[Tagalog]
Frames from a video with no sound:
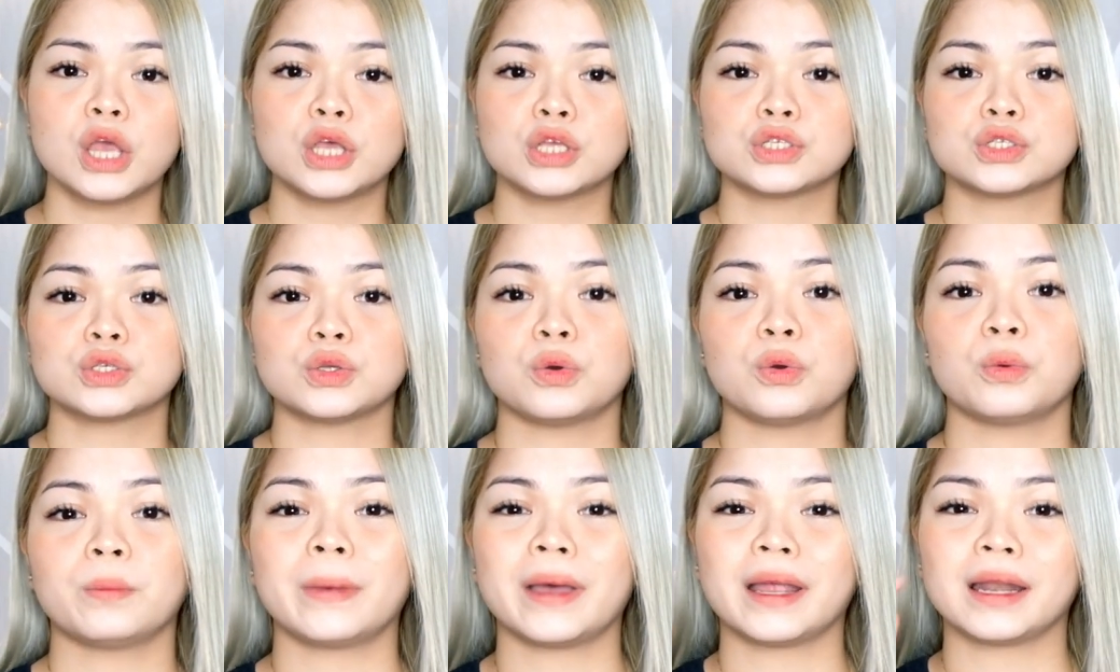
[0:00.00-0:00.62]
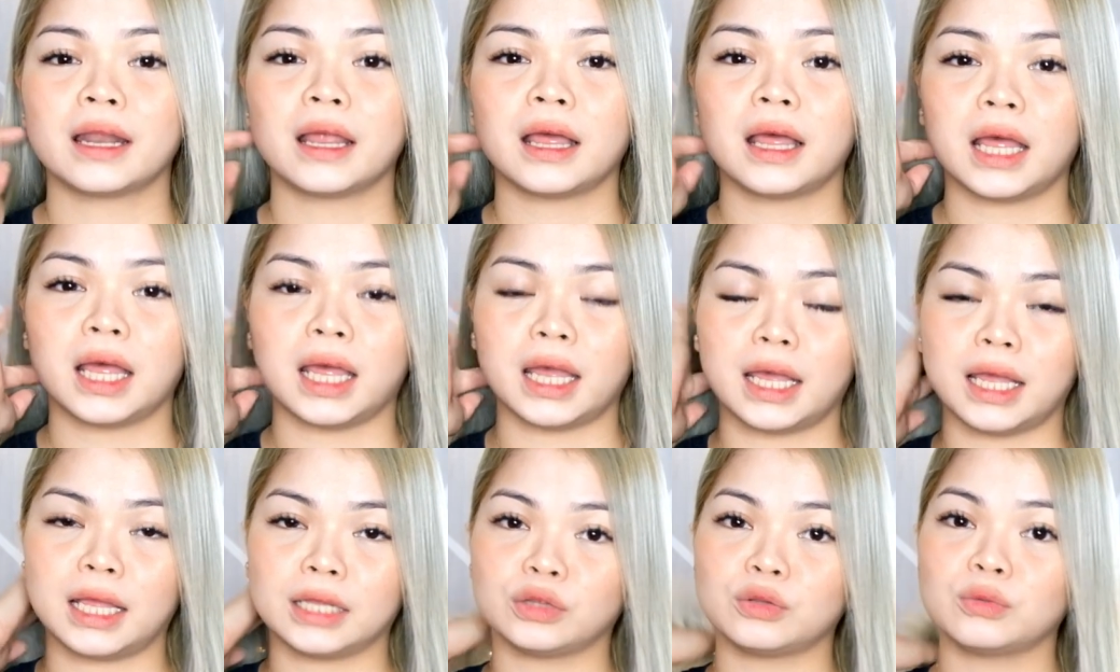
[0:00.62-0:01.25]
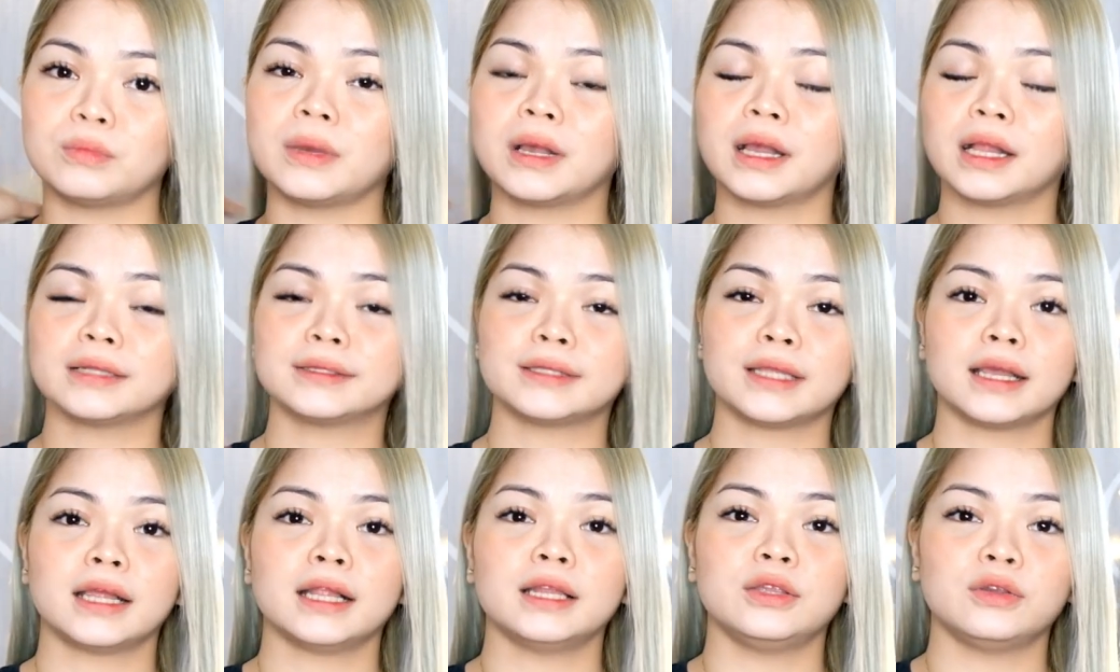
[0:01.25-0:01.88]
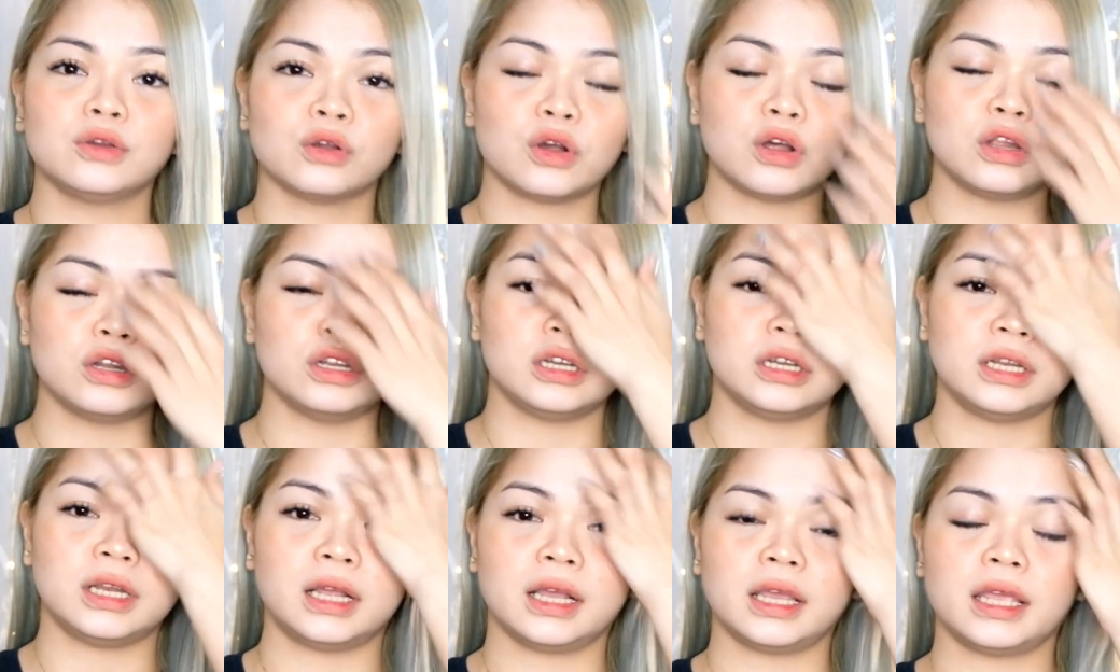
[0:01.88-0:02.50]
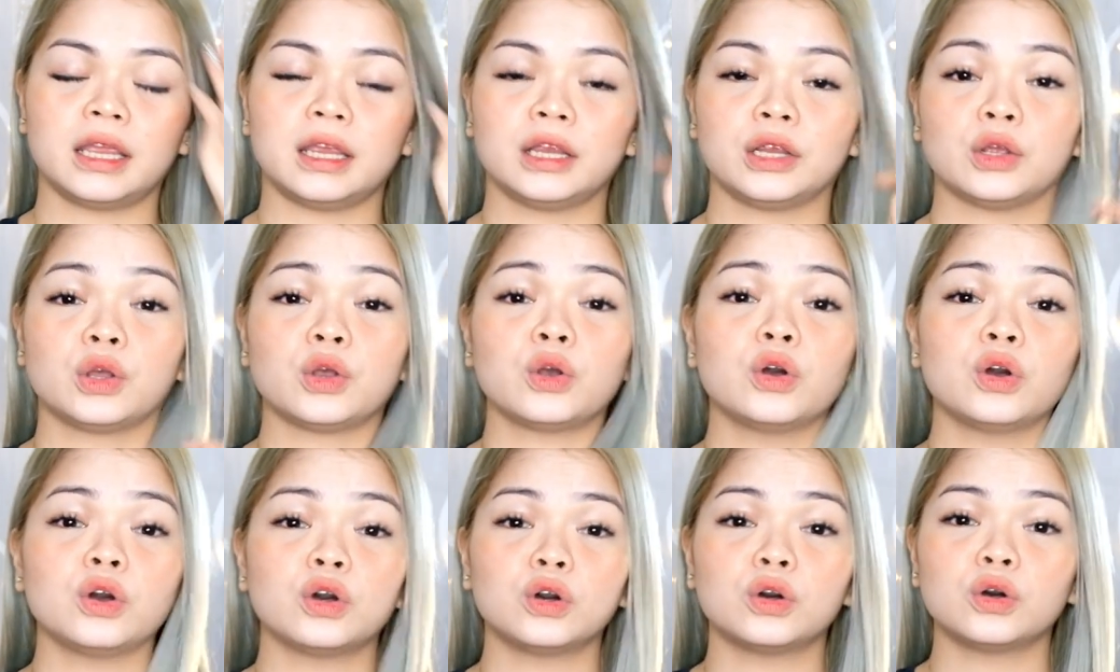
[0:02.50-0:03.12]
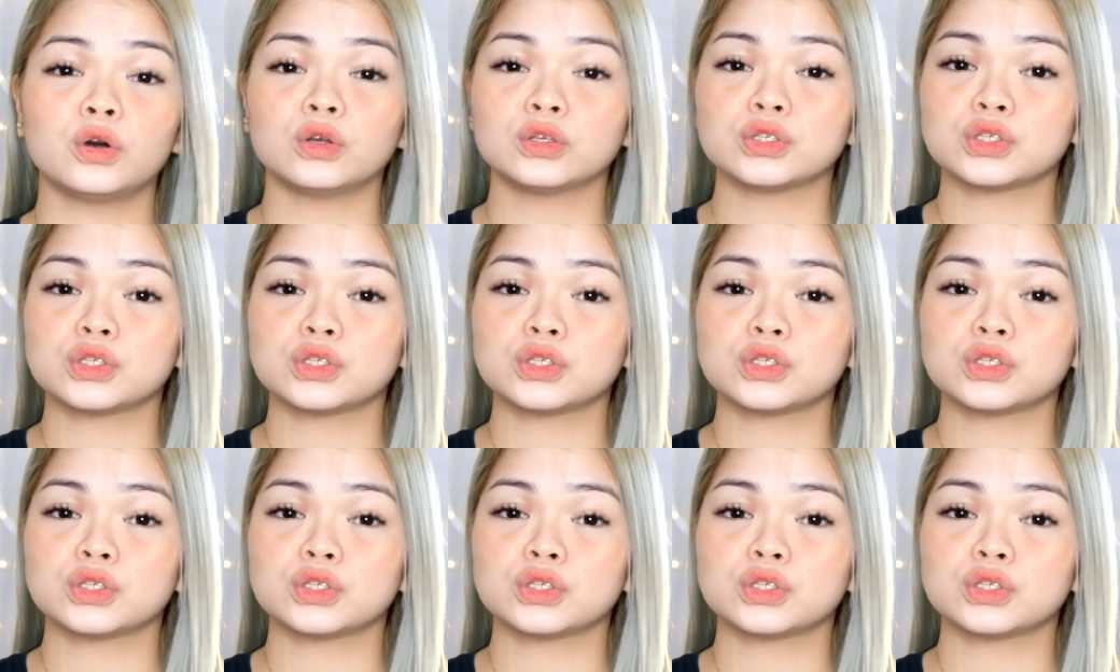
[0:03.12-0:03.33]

So, para tumagal-tagal yung color ng hair ko.